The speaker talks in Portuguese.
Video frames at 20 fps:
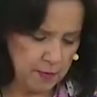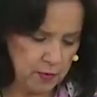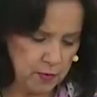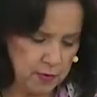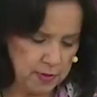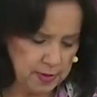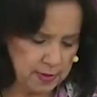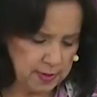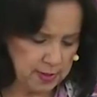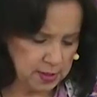
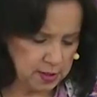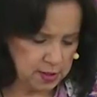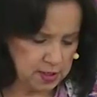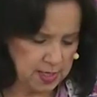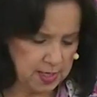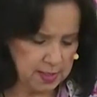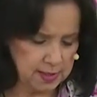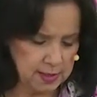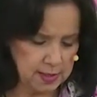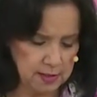muita
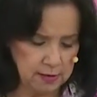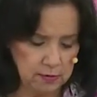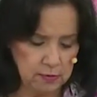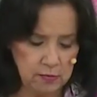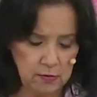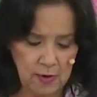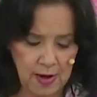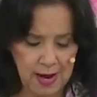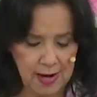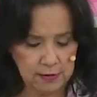gente, eu
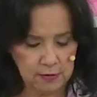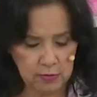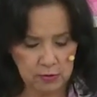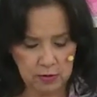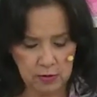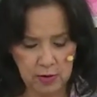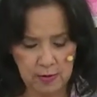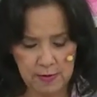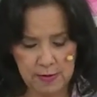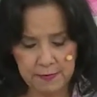não guardo o
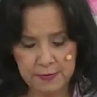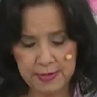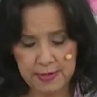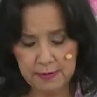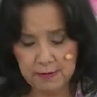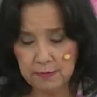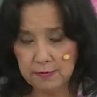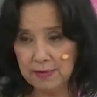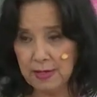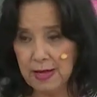nome,
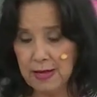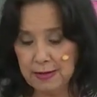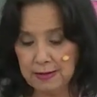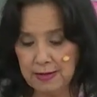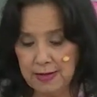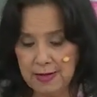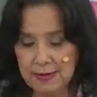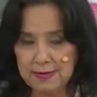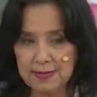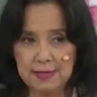porque não dá,
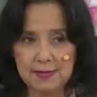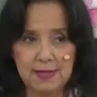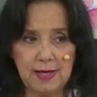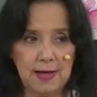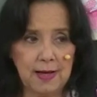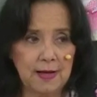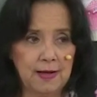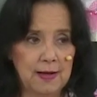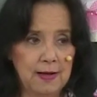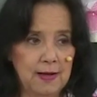né? Você
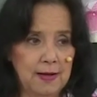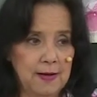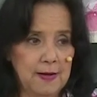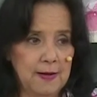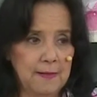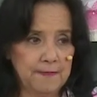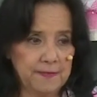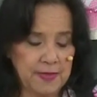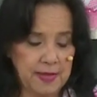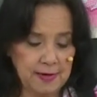tá
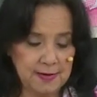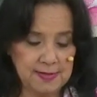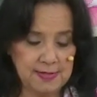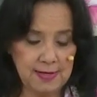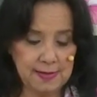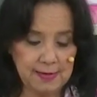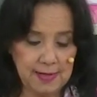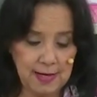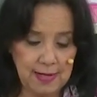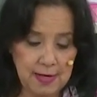
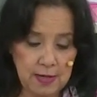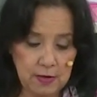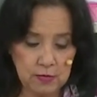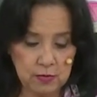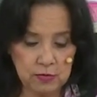Só tá Deus tá ali,